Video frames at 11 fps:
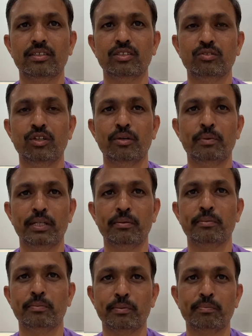पेटी में
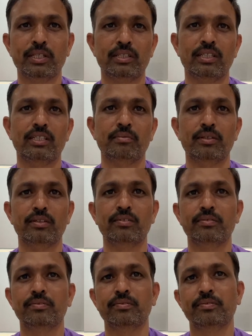मैं मचता हूँ
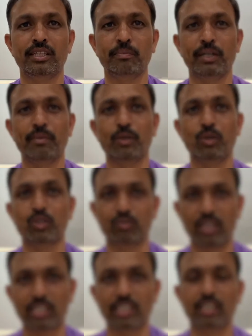पहले मेरे को
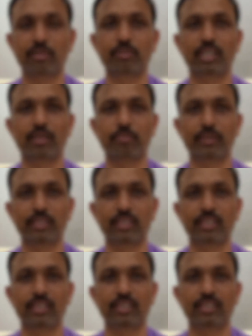श्वास लेने में तकलीफ पड़ती
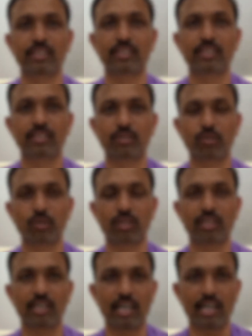थी और
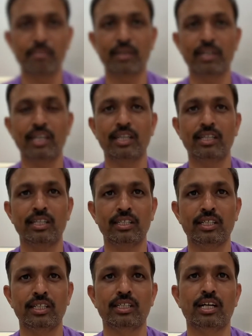खाना पीने ठीक
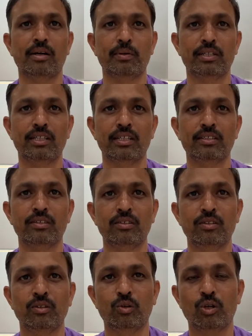ठीक से खा पाता था
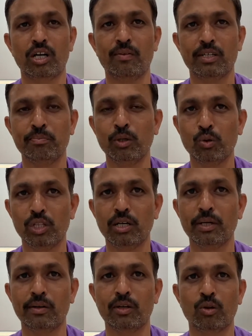और आवाज बिल्कुल दबा
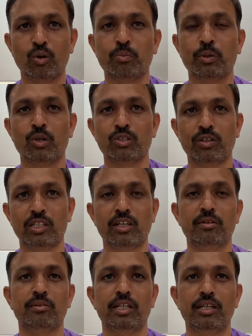दबा लौट पड़ा और श्वास लेने
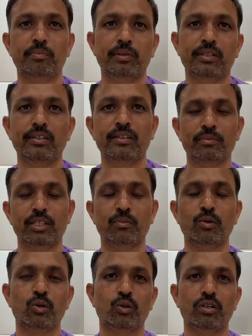में तकलीफ पड़ती थी सब
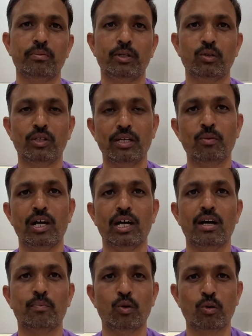डॉक्टरों ने मेरे को ये बोला कि
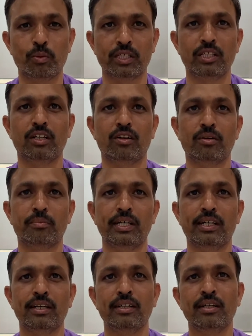आपको ऑपरेशन ही कराना
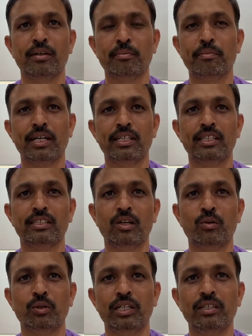पड़ेगा बाकी इसका
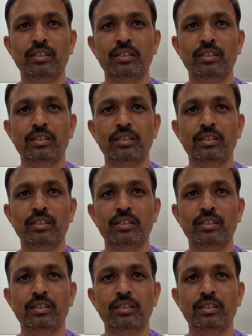कोई